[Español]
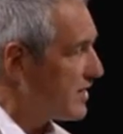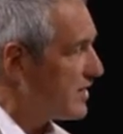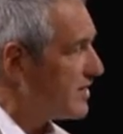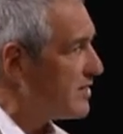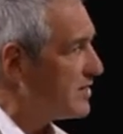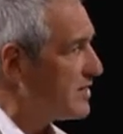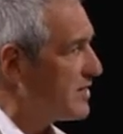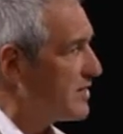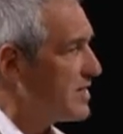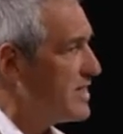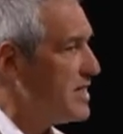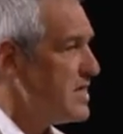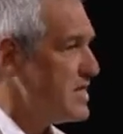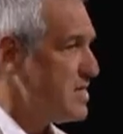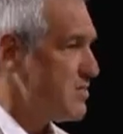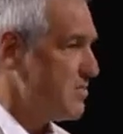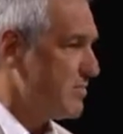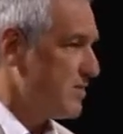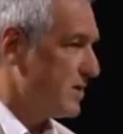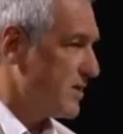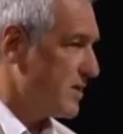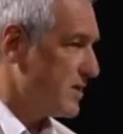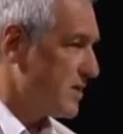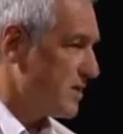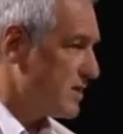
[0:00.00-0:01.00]
Este,
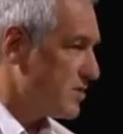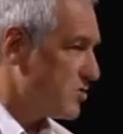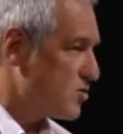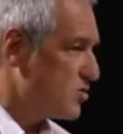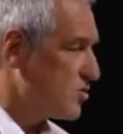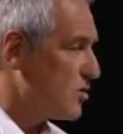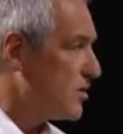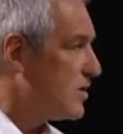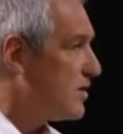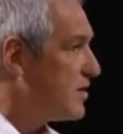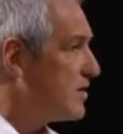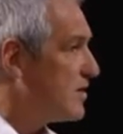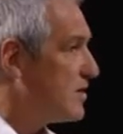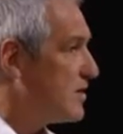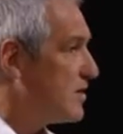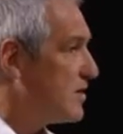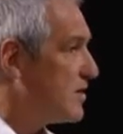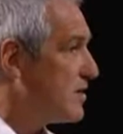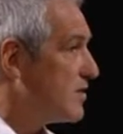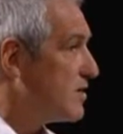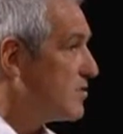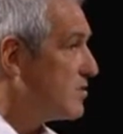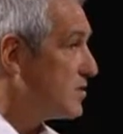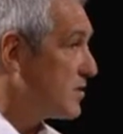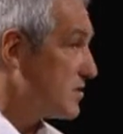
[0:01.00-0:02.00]

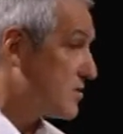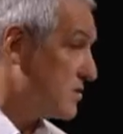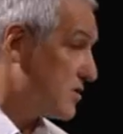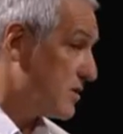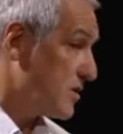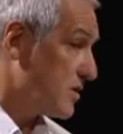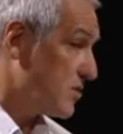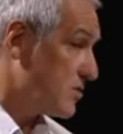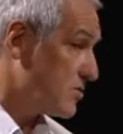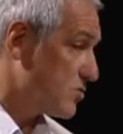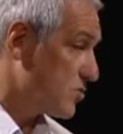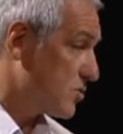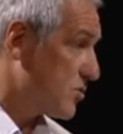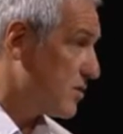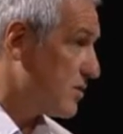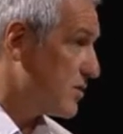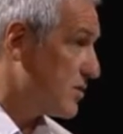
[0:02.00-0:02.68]
el, licor